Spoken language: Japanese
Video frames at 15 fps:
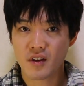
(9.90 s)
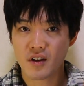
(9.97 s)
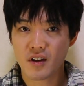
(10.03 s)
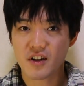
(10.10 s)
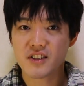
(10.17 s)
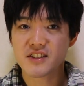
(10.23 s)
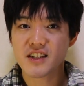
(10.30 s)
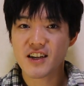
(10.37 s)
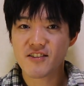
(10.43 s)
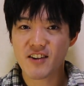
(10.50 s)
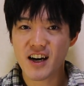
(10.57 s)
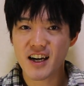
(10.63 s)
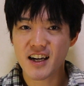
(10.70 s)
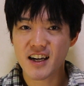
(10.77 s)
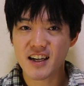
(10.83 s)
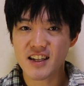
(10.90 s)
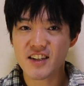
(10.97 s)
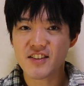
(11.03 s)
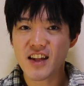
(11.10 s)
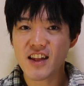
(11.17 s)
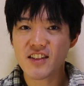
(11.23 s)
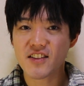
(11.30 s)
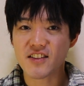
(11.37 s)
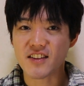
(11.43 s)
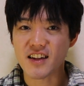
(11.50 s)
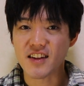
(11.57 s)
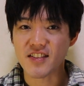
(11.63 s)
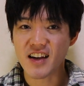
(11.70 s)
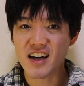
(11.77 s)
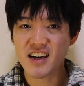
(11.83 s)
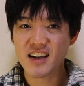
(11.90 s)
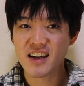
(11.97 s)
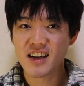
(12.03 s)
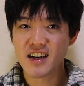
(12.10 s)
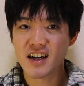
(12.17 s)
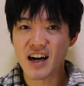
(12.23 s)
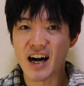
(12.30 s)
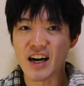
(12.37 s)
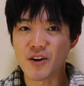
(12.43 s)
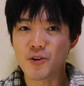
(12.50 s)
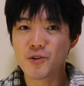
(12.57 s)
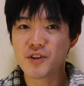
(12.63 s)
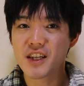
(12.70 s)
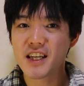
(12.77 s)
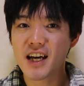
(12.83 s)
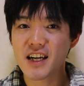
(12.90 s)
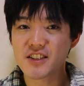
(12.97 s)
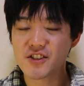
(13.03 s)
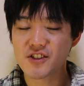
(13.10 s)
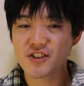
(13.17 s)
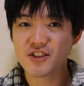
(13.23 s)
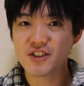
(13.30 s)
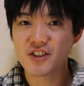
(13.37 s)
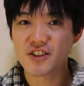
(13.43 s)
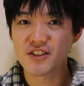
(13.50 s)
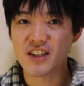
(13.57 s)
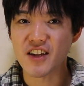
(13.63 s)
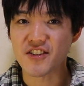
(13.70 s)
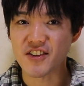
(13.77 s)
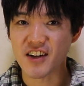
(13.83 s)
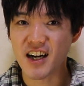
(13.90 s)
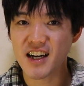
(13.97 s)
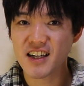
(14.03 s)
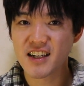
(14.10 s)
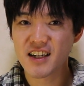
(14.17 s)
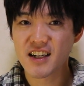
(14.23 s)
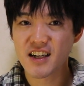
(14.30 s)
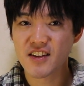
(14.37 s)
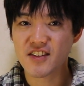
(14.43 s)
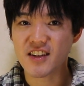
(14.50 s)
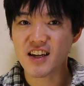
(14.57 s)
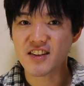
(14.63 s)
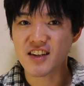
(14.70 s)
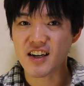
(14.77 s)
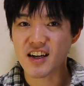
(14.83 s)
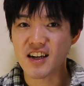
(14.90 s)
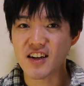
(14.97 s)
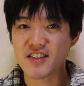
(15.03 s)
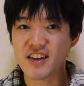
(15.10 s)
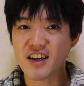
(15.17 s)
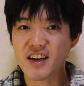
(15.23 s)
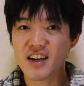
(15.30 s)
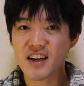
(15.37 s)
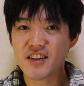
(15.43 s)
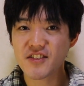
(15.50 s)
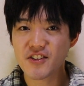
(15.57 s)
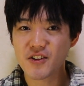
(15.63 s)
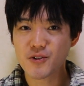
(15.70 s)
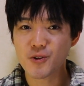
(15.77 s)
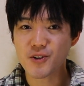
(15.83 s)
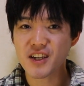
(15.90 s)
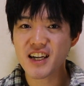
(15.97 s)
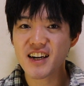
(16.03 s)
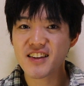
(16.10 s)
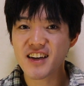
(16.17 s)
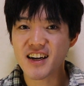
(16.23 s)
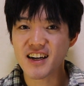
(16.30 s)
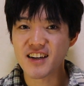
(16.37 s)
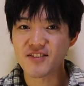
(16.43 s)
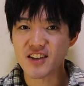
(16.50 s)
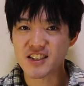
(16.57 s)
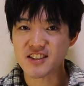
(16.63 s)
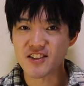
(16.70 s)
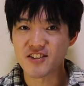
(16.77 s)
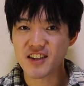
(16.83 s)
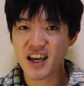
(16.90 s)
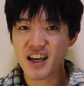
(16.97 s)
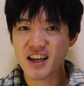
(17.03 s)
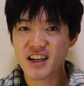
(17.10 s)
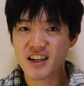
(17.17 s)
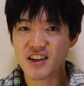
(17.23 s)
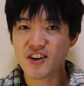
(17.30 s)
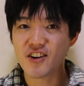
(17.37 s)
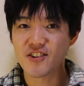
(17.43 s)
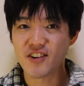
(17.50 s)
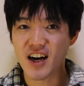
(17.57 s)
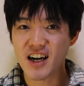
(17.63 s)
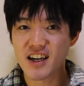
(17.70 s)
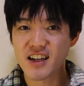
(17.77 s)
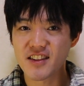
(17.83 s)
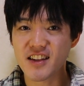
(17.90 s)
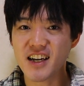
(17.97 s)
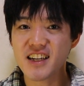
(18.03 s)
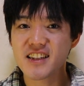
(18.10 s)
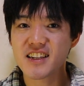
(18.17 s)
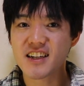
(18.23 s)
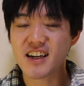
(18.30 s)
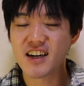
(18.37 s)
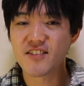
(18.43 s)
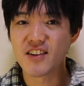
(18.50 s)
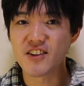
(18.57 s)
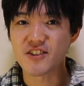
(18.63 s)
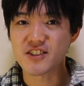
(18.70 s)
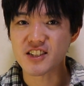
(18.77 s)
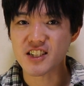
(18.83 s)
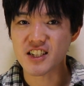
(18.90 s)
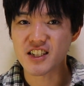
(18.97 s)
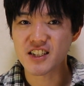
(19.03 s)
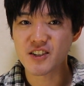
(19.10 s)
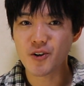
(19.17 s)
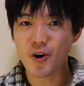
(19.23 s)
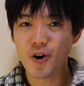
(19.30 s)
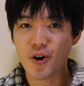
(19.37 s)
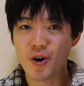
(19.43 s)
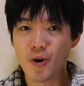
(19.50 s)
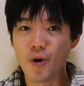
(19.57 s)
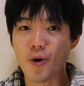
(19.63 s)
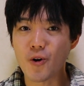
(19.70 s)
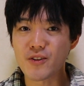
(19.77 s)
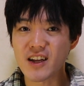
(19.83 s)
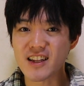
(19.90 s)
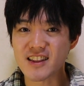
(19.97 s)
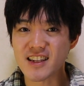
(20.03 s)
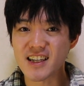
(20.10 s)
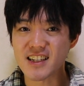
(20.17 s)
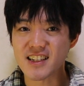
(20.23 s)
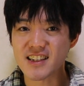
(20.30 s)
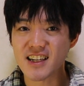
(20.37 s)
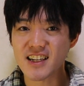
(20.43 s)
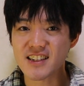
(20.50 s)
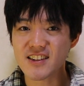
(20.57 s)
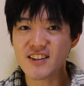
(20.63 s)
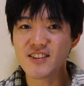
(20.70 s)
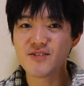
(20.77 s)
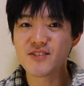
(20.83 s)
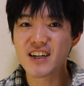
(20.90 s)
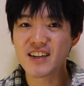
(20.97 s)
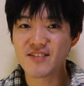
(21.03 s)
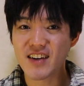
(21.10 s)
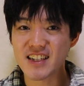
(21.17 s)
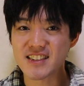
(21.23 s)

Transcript: こちらは以前漬けたアロニア酒ですが、漬けてから3ヶ月の時が流れましたので、今日は第2回目の試飲を行っていきたいと思いま